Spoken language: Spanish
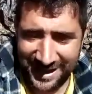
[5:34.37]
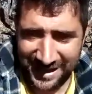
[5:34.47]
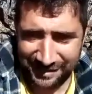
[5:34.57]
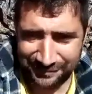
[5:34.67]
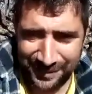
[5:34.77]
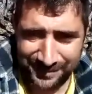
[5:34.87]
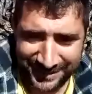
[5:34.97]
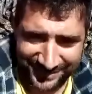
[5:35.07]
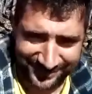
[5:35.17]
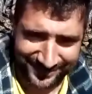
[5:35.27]

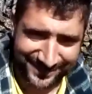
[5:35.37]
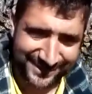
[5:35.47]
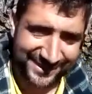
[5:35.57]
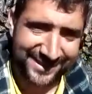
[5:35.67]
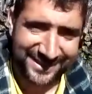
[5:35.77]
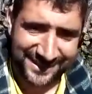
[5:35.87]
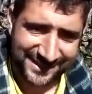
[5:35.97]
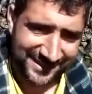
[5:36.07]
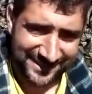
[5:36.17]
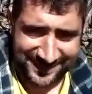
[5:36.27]
analfabeto.
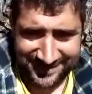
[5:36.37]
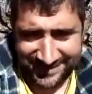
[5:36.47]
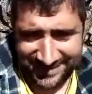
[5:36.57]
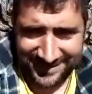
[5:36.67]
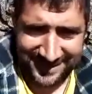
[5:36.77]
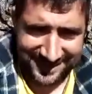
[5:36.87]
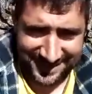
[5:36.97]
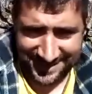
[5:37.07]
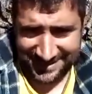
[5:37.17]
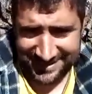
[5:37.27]

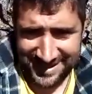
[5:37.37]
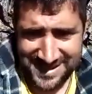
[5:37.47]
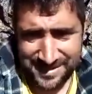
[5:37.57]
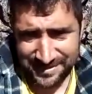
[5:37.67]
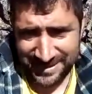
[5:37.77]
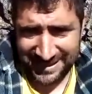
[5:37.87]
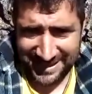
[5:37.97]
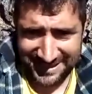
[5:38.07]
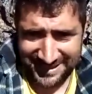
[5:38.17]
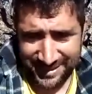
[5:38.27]
¿Entendéis? Y allí va mi
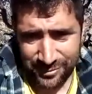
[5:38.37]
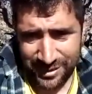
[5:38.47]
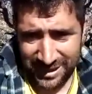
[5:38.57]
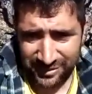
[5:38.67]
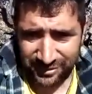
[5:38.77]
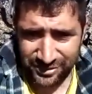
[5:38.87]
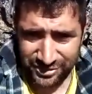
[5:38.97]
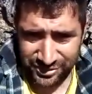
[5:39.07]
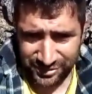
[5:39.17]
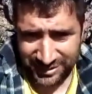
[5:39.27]
cliente a buscarlo con
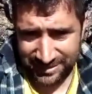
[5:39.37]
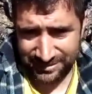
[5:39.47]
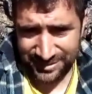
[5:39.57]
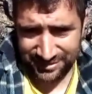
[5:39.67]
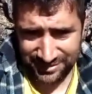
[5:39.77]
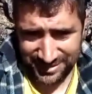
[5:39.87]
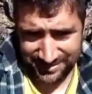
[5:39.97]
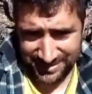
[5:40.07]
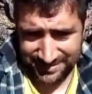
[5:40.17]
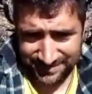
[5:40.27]
su sosotermo y se lo
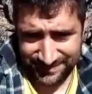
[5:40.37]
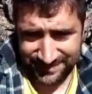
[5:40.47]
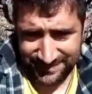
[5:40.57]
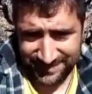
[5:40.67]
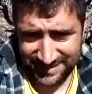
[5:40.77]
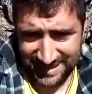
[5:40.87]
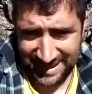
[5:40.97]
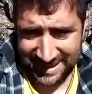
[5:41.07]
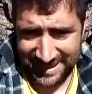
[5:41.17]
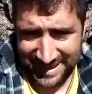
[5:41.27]
lleva. ...las
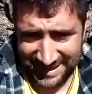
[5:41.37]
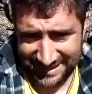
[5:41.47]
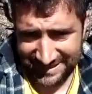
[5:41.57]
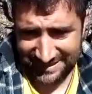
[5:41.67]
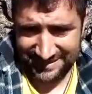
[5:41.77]
canales...